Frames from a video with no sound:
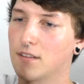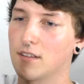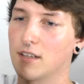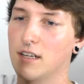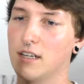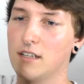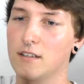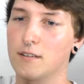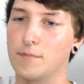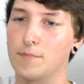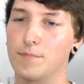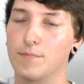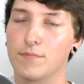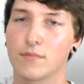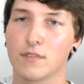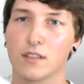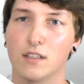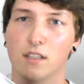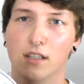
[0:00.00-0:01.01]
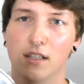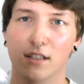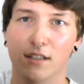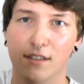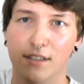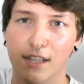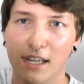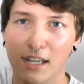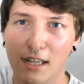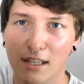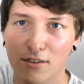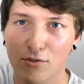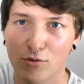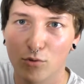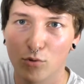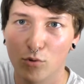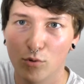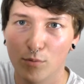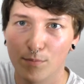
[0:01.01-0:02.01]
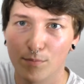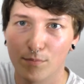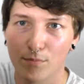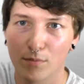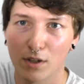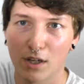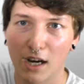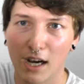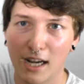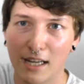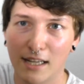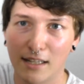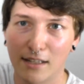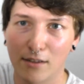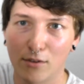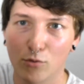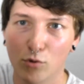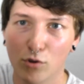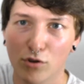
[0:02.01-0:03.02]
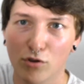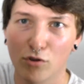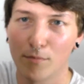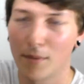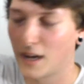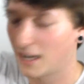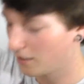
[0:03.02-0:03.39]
zack, da so rein, nur zum